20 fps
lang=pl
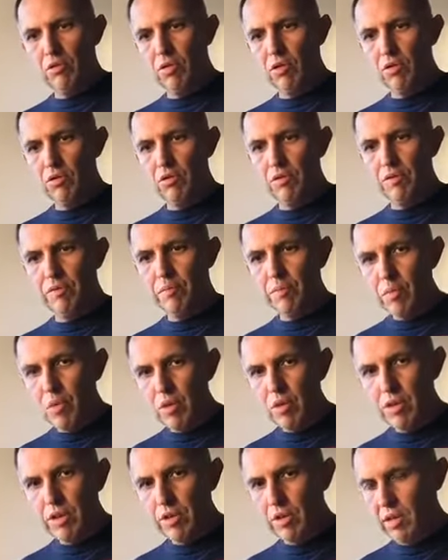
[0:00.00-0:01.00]
Chorzów
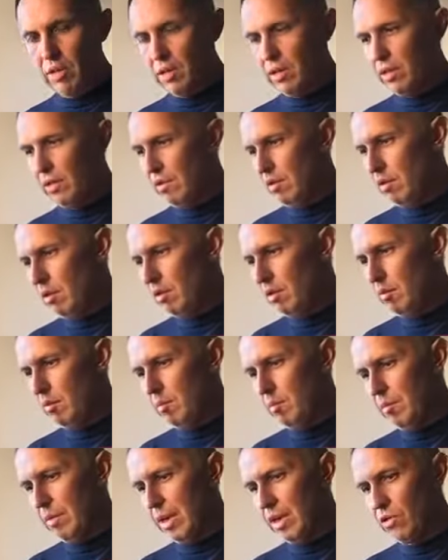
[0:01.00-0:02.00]
mogli
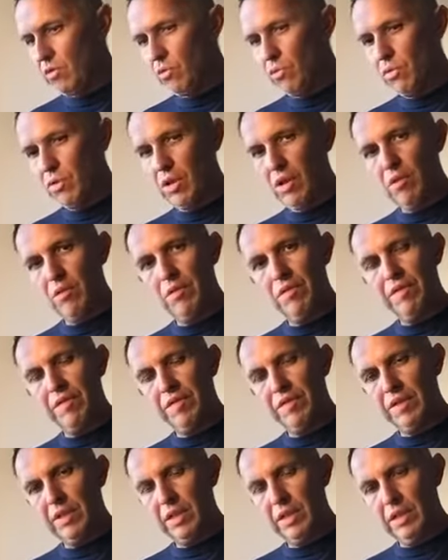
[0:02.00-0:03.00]
brać udział w,